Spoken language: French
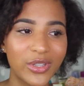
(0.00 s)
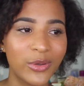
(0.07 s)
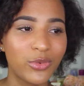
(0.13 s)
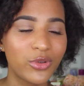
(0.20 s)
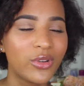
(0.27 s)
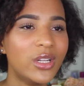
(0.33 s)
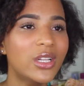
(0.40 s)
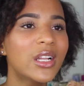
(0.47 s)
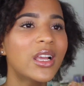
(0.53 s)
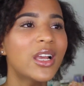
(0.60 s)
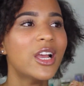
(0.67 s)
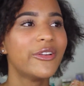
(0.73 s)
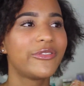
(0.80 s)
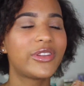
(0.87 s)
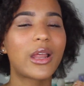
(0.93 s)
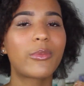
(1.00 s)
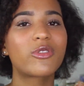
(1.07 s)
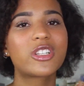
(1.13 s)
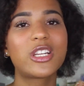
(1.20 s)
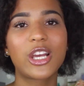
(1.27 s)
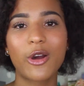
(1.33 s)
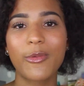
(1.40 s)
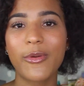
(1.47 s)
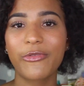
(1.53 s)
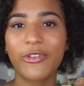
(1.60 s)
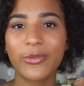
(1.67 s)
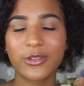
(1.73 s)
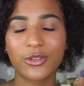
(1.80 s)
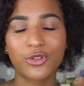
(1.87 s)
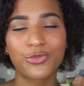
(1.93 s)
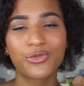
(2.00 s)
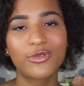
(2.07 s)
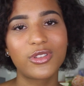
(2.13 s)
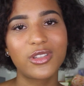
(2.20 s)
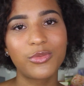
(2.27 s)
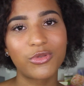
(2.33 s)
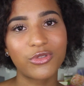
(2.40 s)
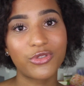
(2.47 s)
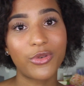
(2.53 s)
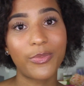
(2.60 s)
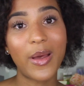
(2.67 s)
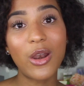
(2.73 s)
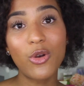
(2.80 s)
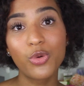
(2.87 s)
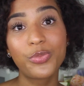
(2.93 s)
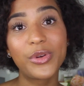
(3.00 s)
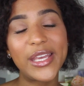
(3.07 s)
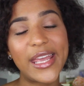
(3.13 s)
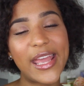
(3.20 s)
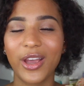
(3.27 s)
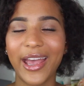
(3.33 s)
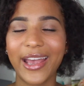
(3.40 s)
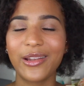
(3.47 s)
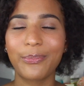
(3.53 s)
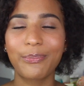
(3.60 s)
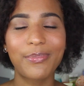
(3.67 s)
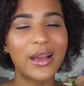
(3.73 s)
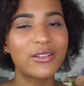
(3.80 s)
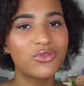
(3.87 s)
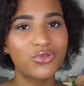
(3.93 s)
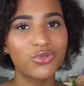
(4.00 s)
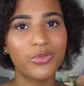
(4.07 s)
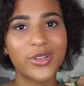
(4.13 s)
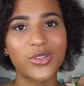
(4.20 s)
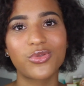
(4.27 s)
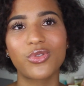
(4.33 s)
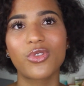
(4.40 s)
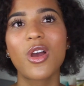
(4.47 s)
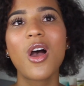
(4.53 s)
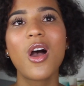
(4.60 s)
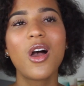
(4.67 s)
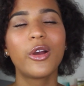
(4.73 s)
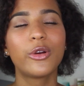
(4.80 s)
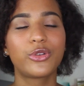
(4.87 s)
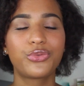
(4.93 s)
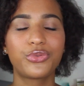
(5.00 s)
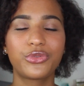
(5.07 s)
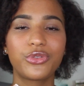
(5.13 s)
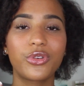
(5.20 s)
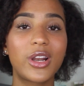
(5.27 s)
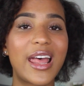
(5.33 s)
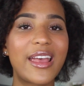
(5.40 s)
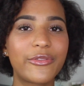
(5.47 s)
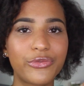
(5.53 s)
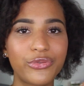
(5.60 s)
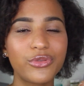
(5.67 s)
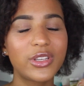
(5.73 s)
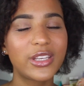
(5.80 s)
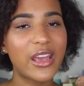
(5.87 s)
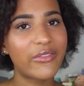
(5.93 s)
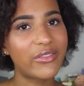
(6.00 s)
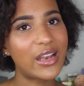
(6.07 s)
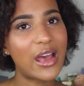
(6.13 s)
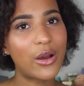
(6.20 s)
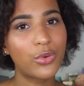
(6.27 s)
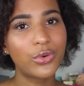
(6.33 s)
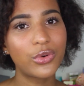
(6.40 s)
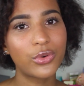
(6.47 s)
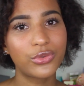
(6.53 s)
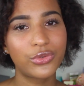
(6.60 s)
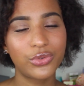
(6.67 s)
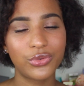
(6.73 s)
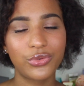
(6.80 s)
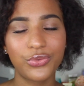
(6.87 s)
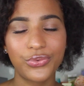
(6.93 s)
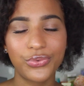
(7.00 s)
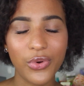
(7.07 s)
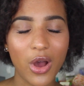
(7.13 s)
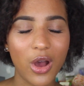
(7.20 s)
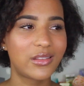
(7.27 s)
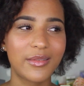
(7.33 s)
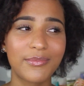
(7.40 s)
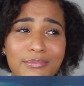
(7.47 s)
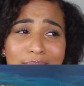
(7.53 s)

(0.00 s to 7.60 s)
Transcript: au début. Finalement, je l'ai quand même fait parce que je me suis dit, bon, je vais pas le louper. je regrette pas du tout parce que, je vous jure, la vue qu'il y avait là-haut, au-dessus du fort, c'est